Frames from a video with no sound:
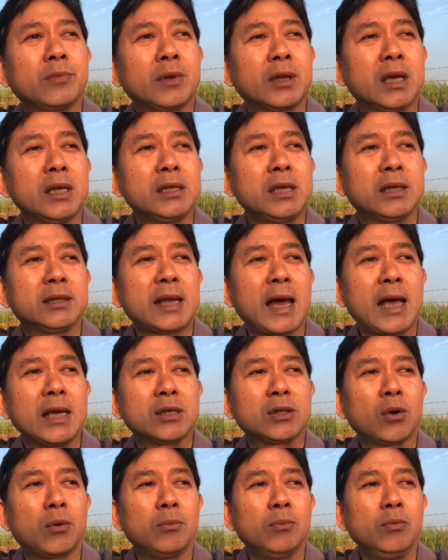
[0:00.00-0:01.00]
คิดสิ่งใด
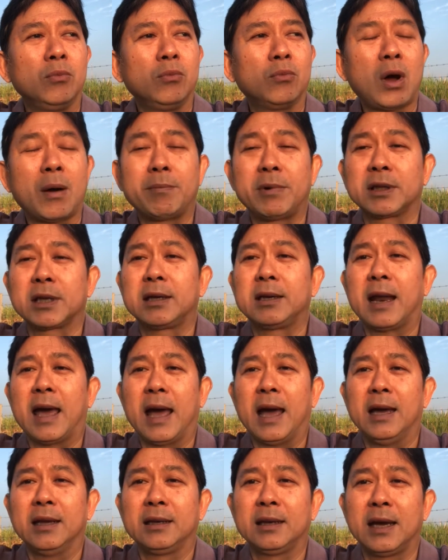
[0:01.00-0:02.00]
สมความปรารถนา
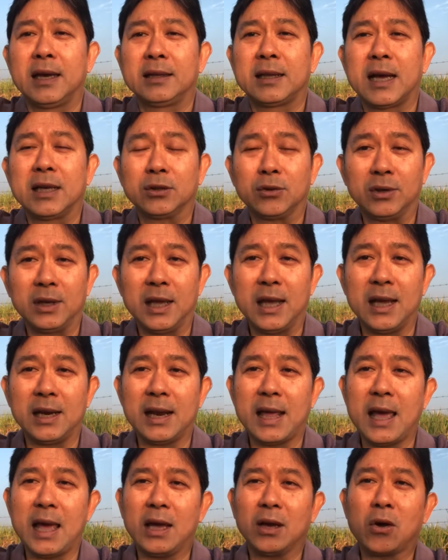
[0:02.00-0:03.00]
นะทั้งตนเอง
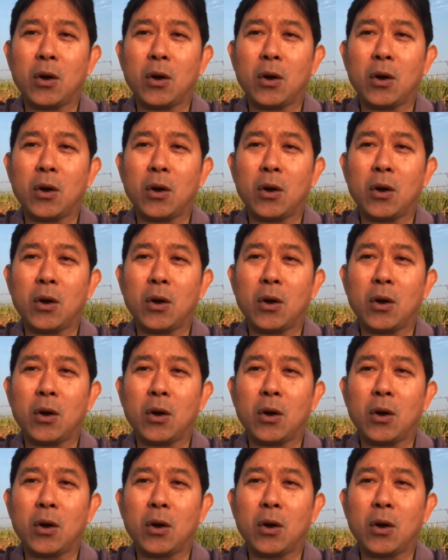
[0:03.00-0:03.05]
และ